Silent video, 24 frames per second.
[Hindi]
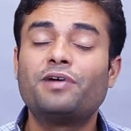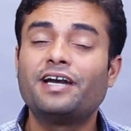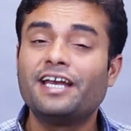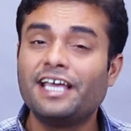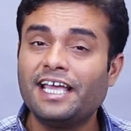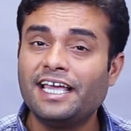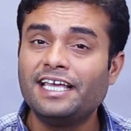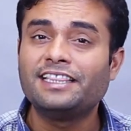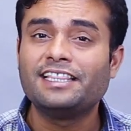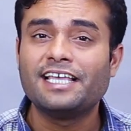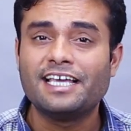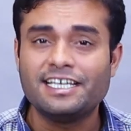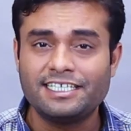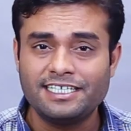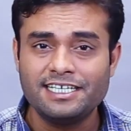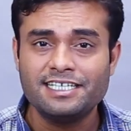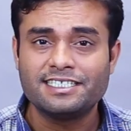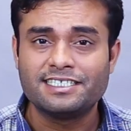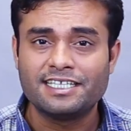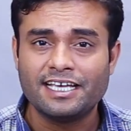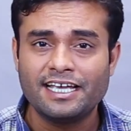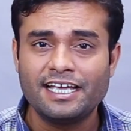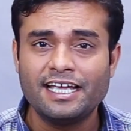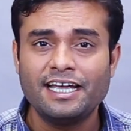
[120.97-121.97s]
बड़े ही
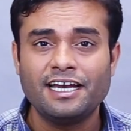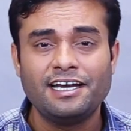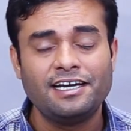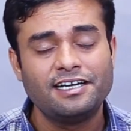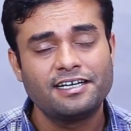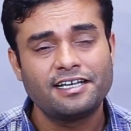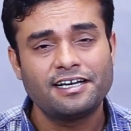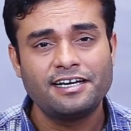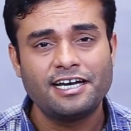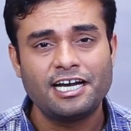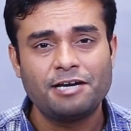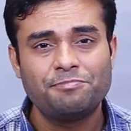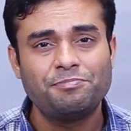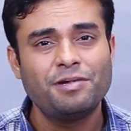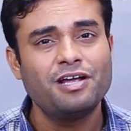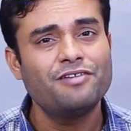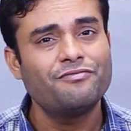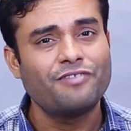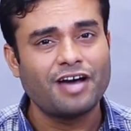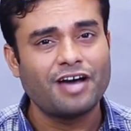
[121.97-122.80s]
तेजी से इंटरनेट पे